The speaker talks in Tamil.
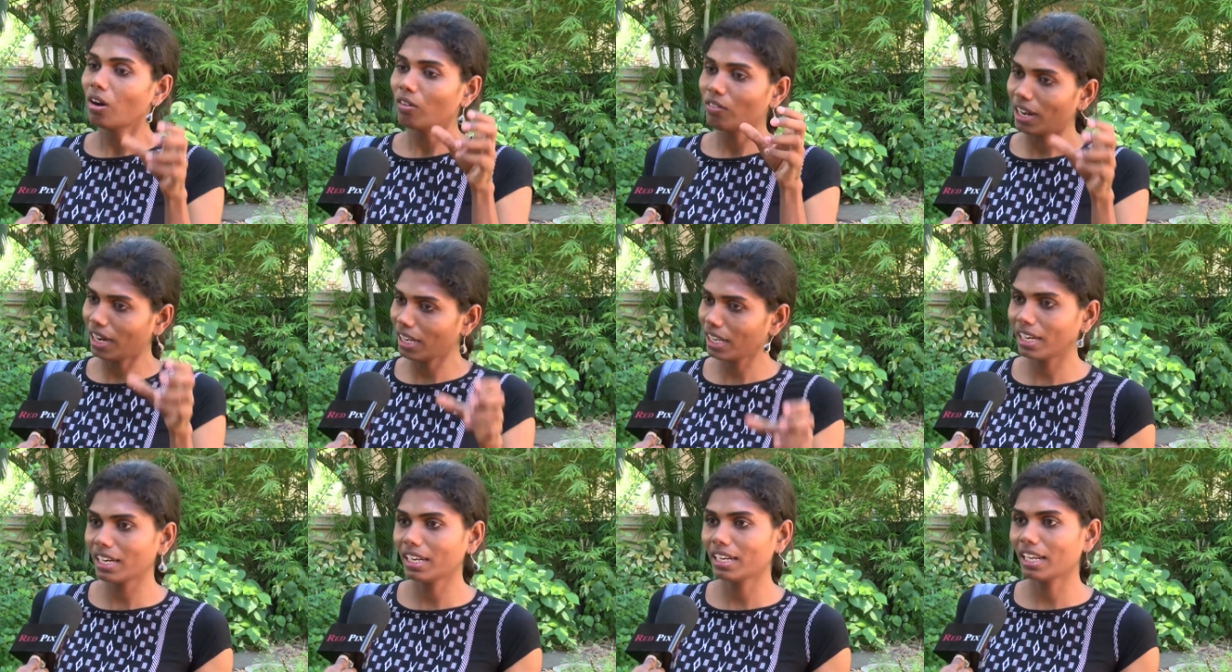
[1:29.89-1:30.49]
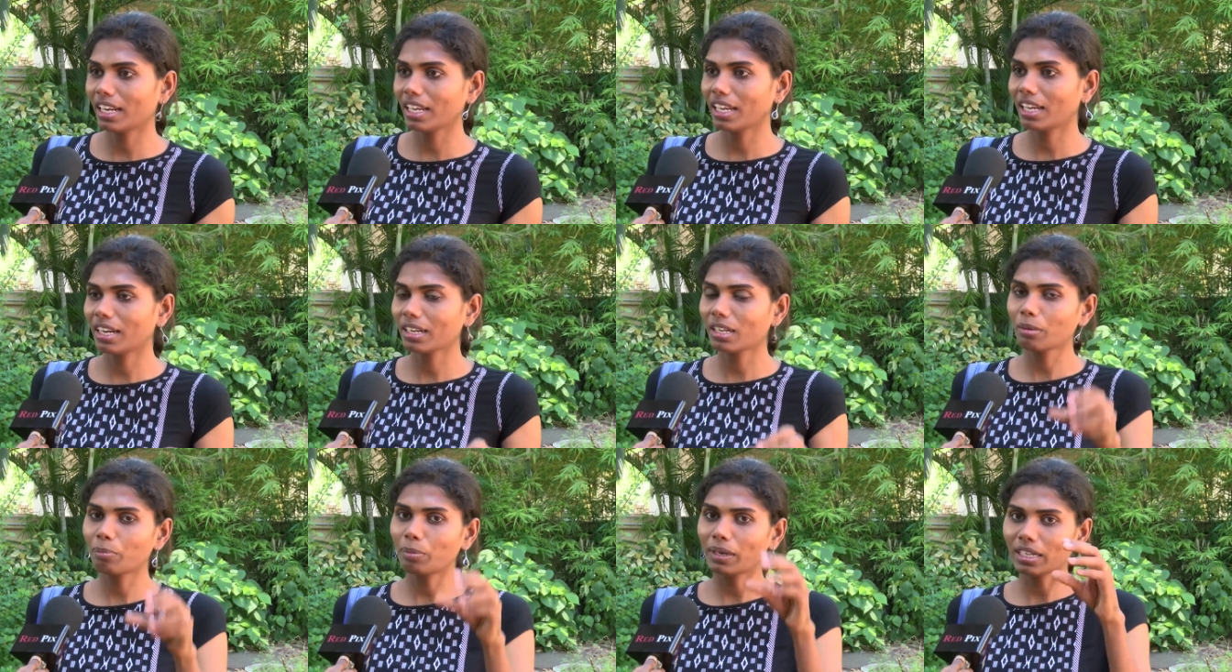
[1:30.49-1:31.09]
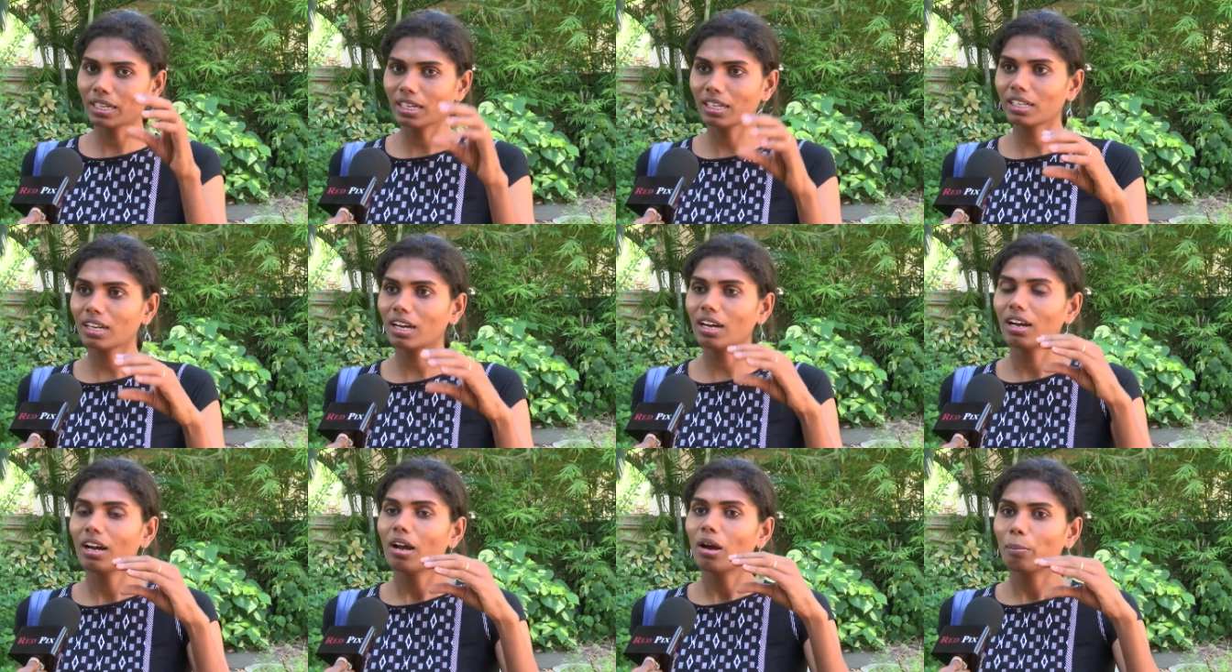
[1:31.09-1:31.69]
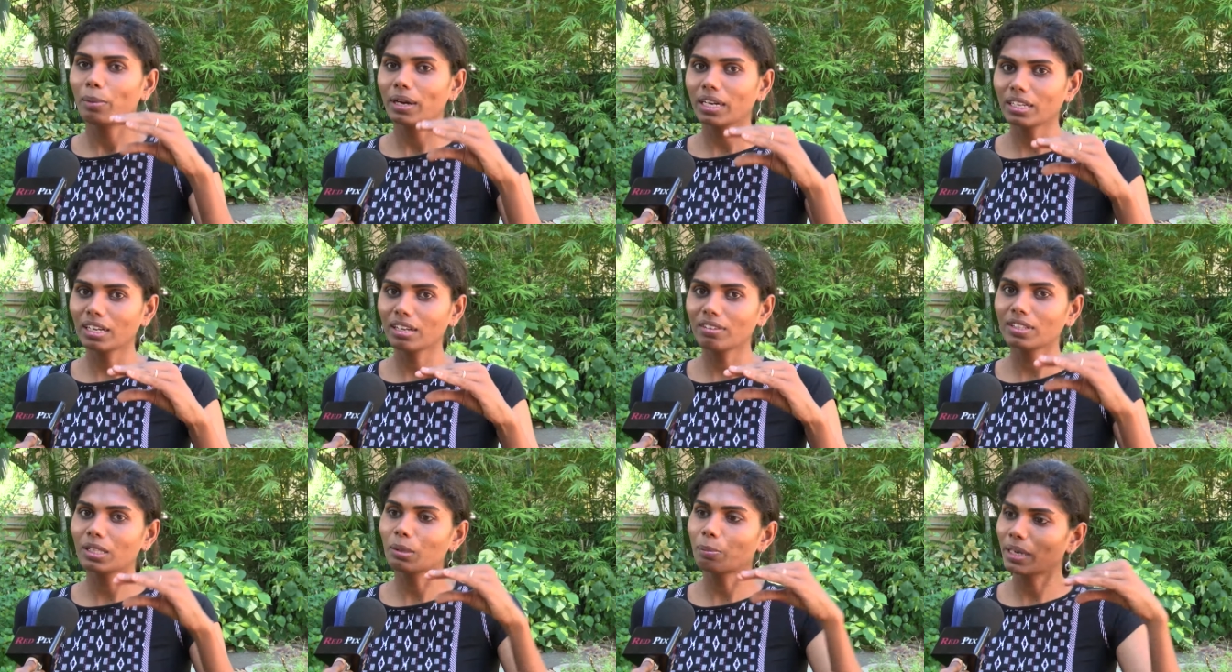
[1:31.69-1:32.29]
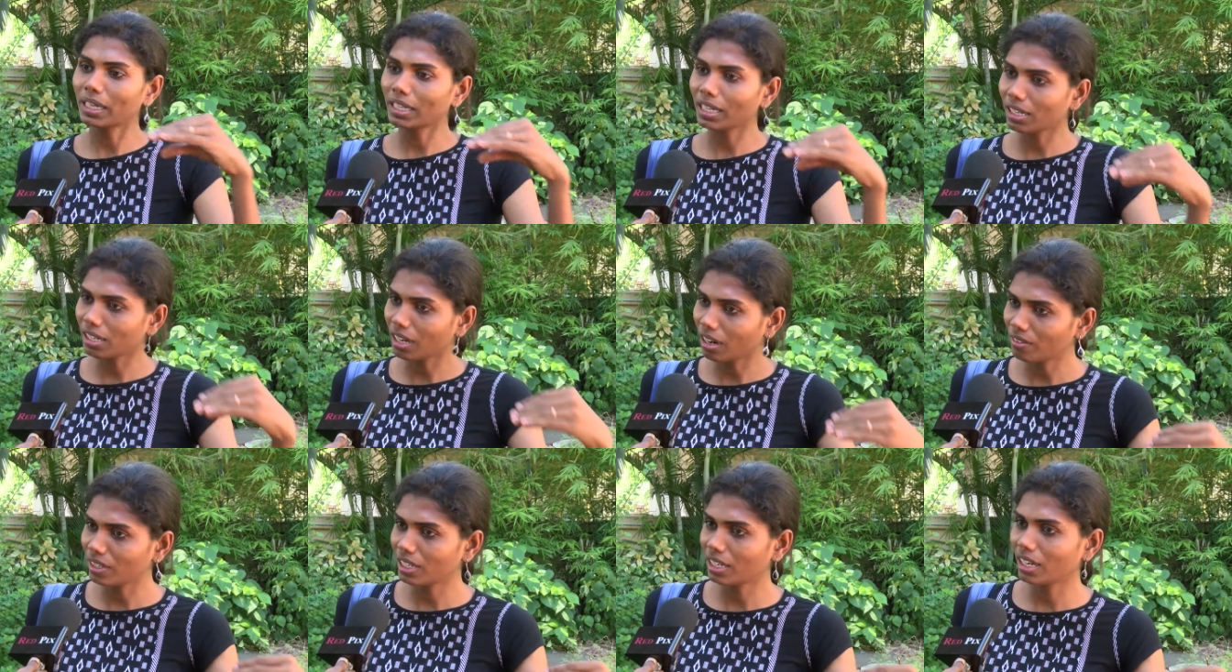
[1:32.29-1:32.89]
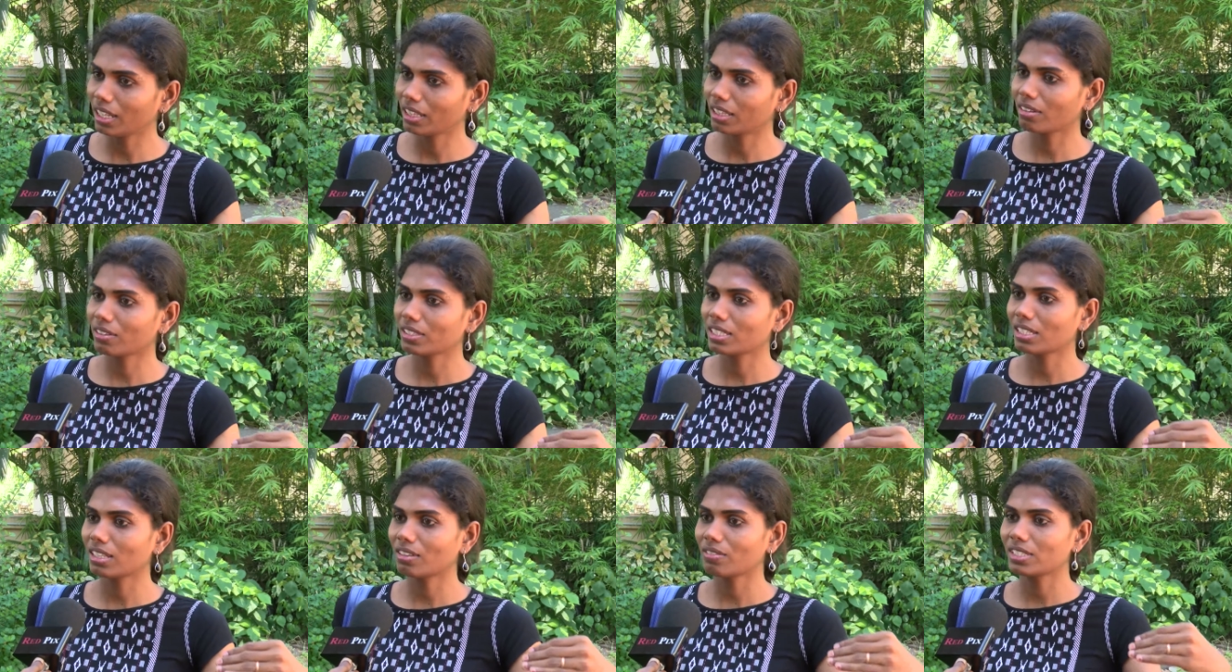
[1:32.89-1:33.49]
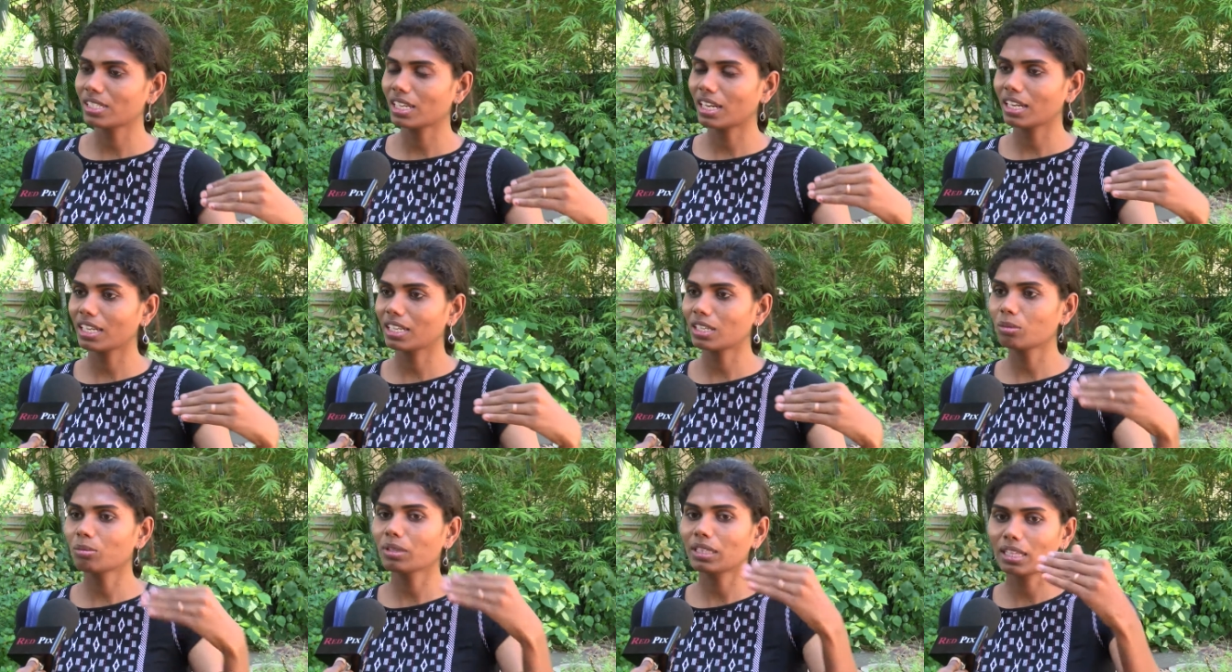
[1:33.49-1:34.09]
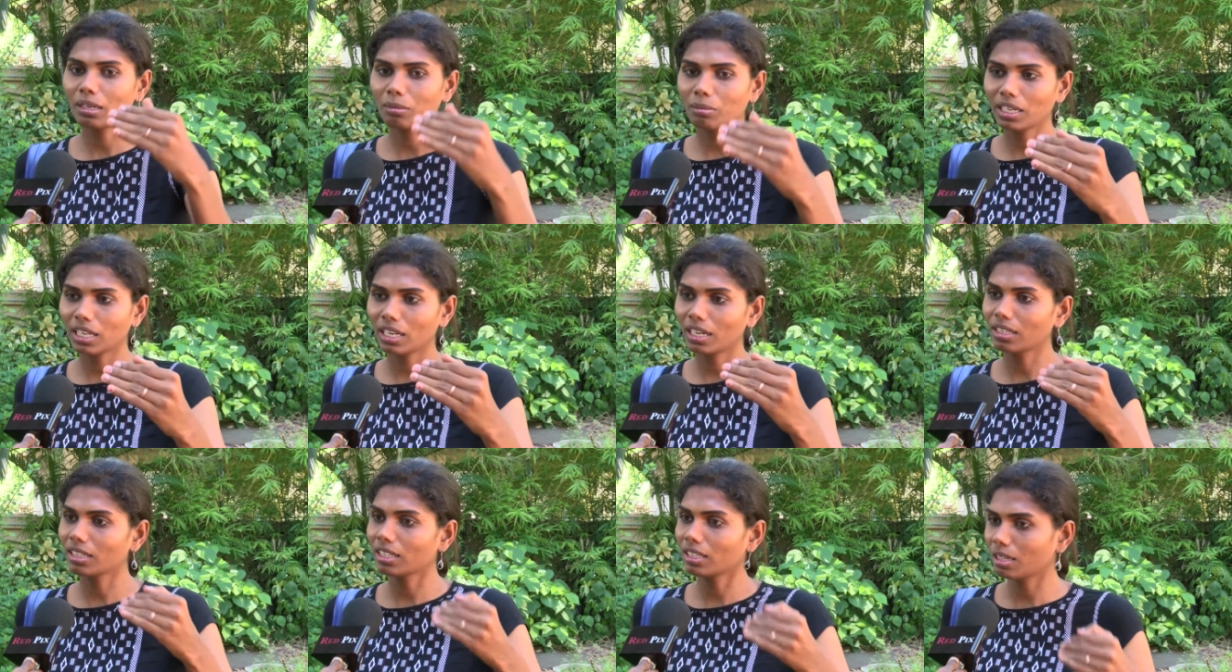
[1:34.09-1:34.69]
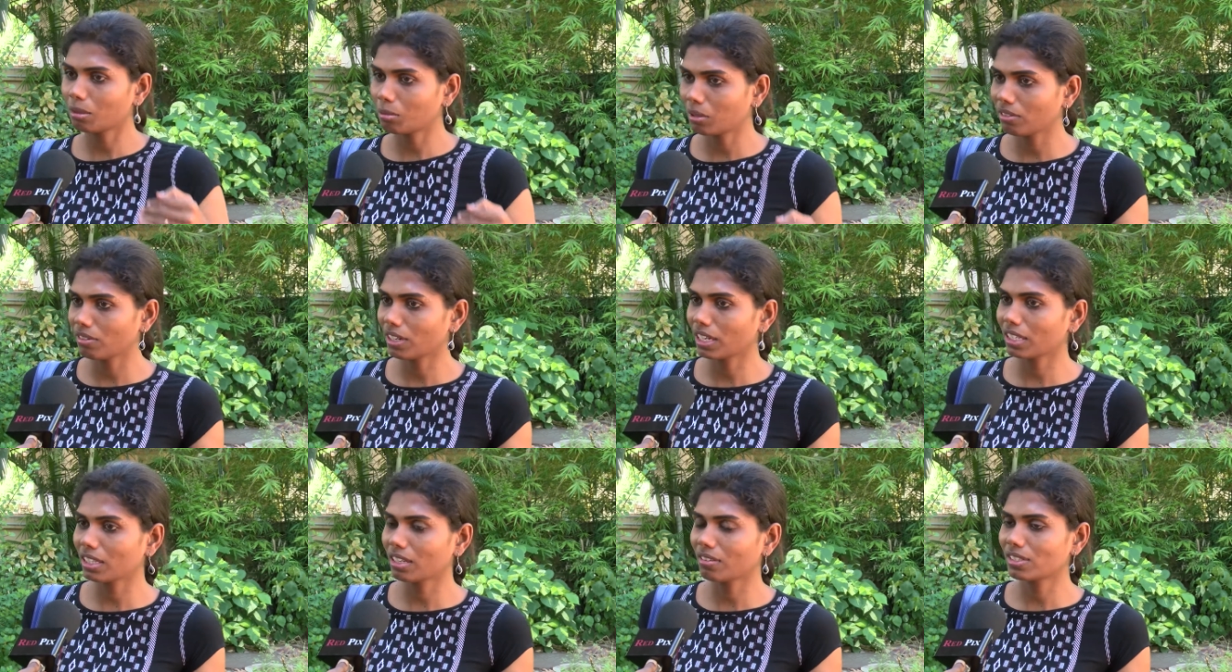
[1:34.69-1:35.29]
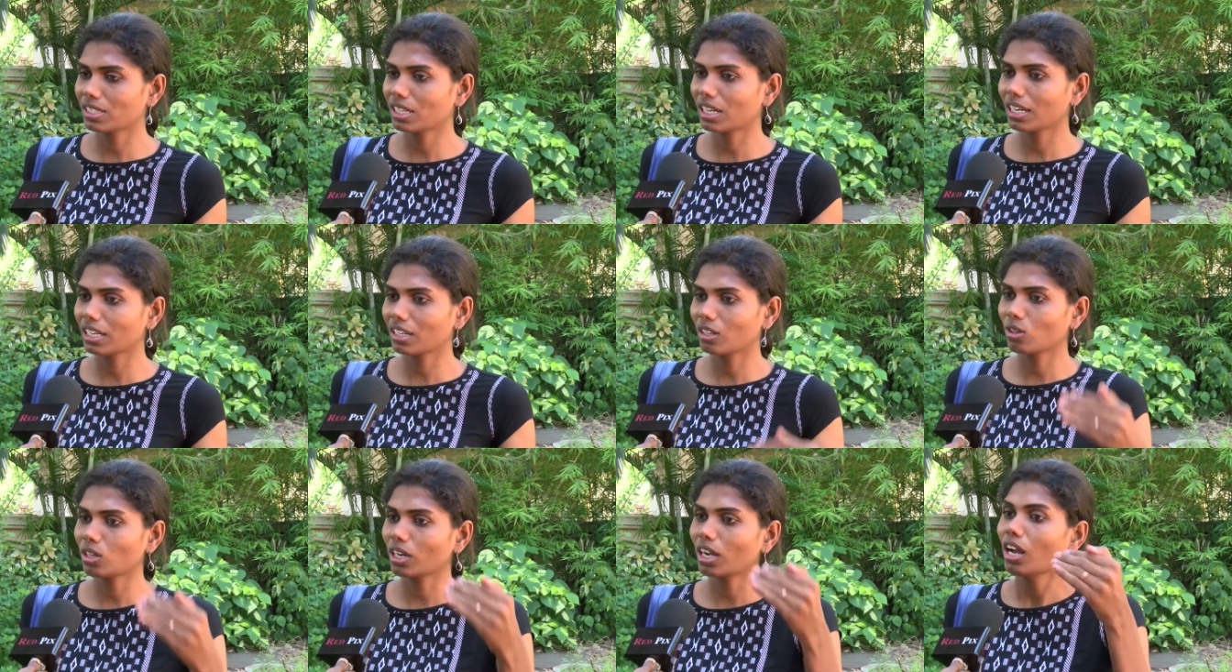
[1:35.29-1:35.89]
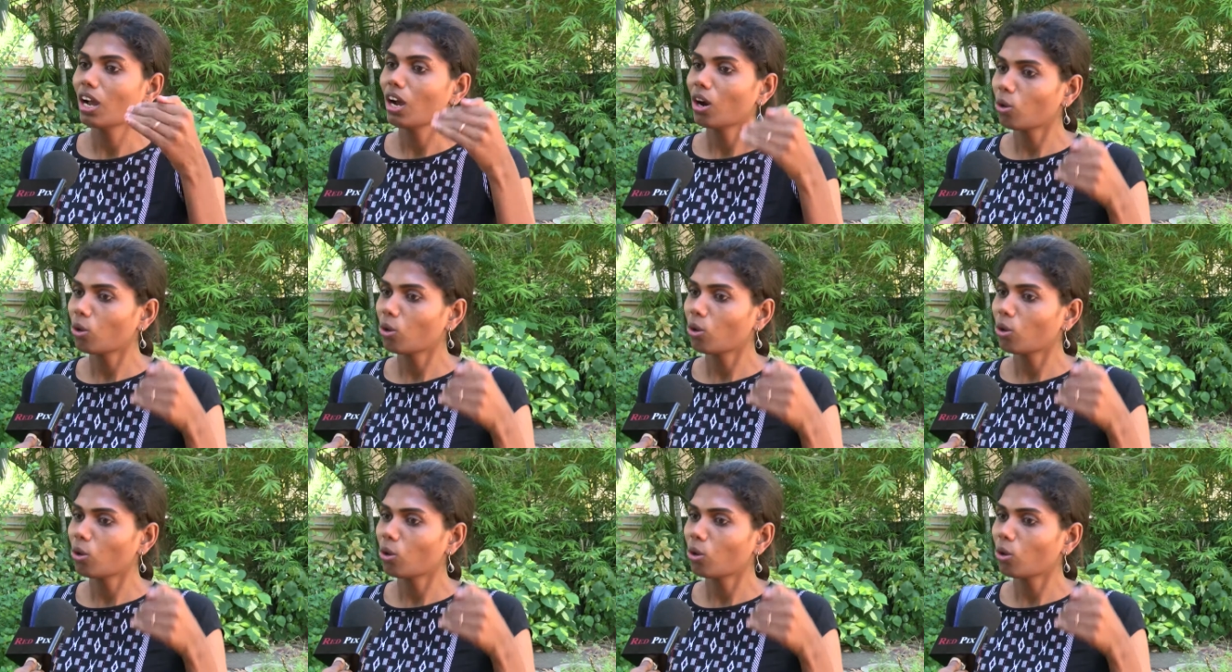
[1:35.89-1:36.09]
வரையறை நிறையா இருக்குது பெண்கள் கா பெண்களை வந்து பெண்கள் காவல் நிலையத்தில் வச்சு தான் விசாரிக்கணும் இத்தனை மணிலேருந்து இத்தனை மணி வரைக்கும் தான் விசாரிக்கணுங்கிற